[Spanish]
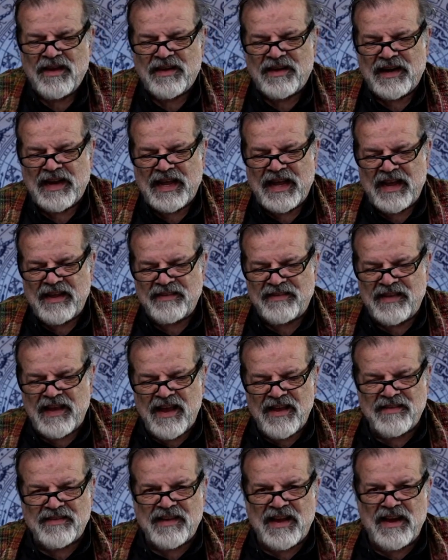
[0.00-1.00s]

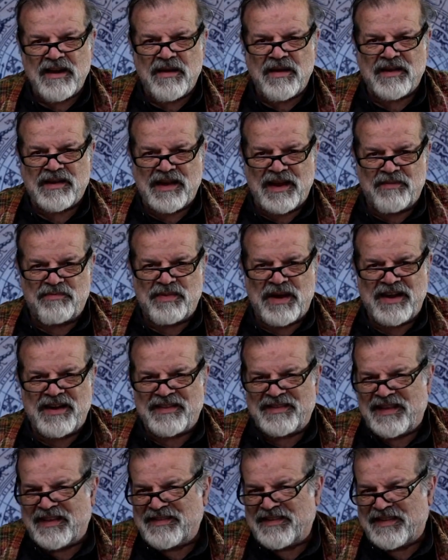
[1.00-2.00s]
regencia es que el
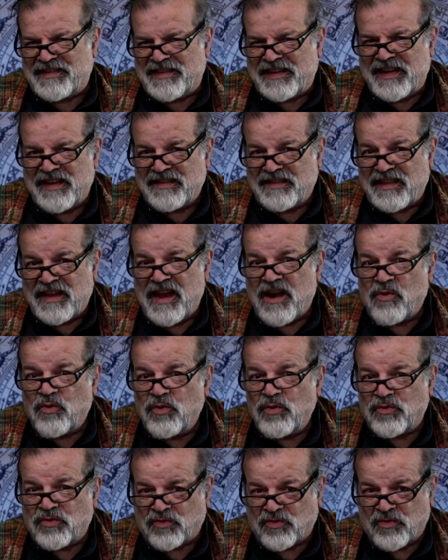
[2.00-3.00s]
planeta se siente a
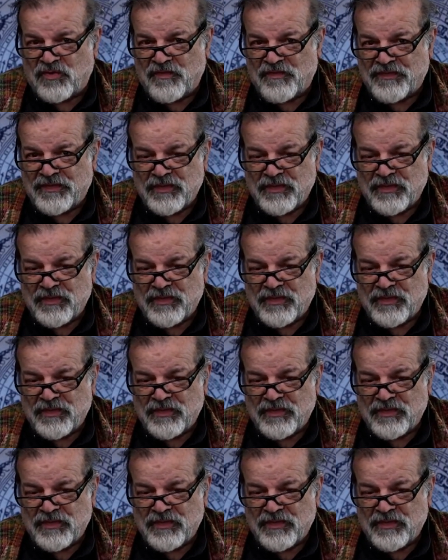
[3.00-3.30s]
gusto.